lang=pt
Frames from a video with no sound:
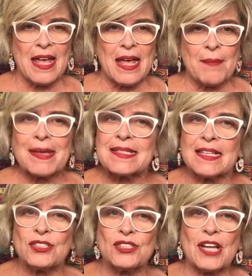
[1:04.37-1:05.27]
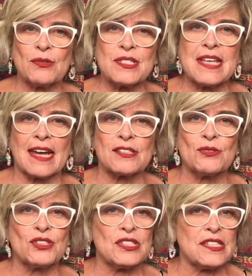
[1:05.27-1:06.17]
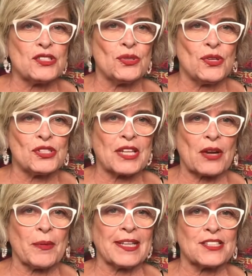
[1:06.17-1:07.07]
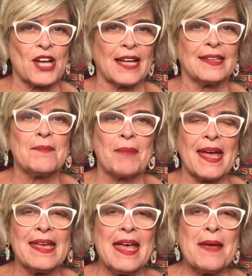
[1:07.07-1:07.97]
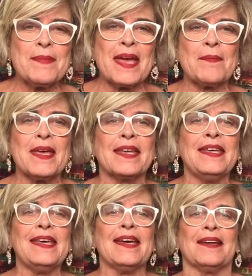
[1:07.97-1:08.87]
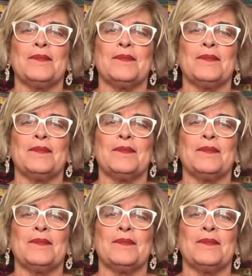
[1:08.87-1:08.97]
Mas antes de anunciar as notícias de hoje, quero homenagear também minha amiguinha,